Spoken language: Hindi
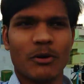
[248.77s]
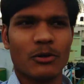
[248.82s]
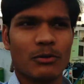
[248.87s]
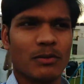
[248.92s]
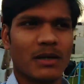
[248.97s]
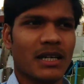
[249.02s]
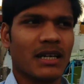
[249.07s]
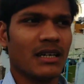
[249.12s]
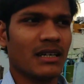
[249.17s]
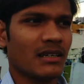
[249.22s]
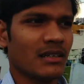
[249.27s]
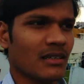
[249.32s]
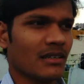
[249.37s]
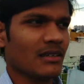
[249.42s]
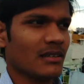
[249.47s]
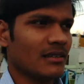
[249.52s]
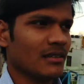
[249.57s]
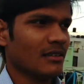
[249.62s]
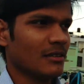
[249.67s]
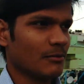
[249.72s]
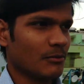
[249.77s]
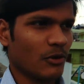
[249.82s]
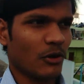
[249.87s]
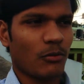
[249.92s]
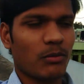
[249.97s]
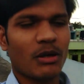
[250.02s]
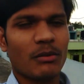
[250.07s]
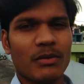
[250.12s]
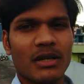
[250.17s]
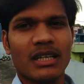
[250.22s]
बहुत बड़ा
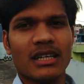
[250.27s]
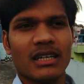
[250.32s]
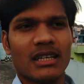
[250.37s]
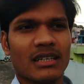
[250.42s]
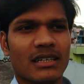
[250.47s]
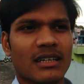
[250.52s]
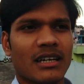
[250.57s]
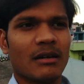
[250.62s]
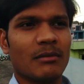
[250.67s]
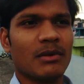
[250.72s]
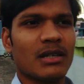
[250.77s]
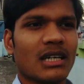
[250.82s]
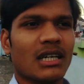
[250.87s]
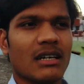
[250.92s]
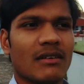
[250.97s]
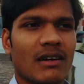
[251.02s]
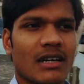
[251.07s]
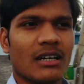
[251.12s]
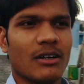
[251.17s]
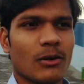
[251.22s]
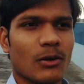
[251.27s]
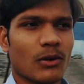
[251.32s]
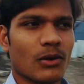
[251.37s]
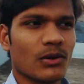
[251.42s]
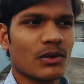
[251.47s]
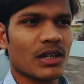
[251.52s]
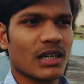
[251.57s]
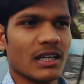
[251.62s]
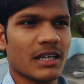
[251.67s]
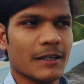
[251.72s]
प्रॉब्लम नहीं है काम करने वाले लोगों
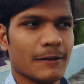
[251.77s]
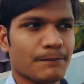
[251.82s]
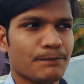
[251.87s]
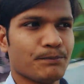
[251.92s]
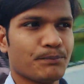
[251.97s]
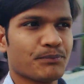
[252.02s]
के लिए